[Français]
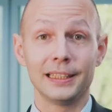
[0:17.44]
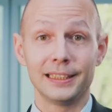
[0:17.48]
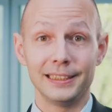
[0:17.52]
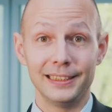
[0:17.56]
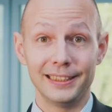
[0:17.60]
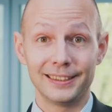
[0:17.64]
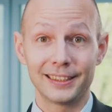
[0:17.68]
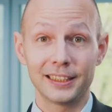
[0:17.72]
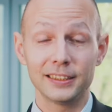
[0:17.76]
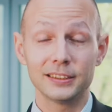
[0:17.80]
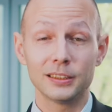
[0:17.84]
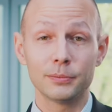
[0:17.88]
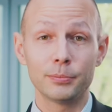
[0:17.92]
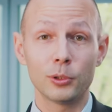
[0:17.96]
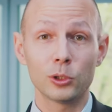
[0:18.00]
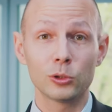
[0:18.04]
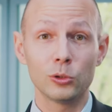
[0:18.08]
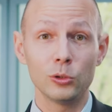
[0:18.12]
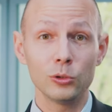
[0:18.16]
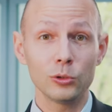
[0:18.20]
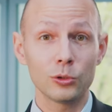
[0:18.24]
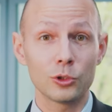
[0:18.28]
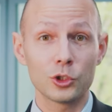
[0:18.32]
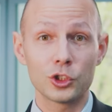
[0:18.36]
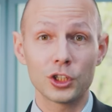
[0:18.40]
Il est très
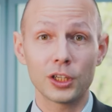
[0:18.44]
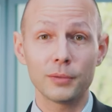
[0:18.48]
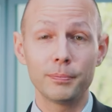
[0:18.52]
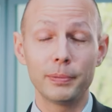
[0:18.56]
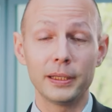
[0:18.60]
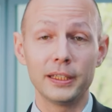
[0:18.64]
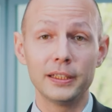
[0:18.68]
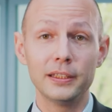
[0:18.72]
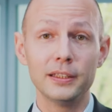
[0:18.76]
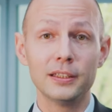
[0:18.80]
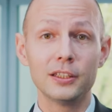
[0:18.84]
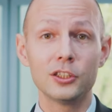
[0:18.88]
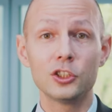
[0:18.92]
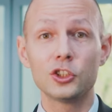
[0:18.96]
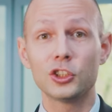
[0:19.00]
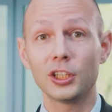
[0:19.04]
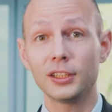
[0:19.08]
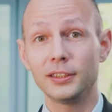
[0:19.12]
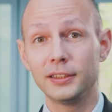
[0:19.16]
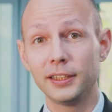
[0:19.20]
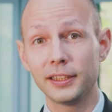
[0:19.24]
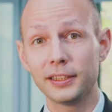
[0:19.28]
important que chaque pays, chaque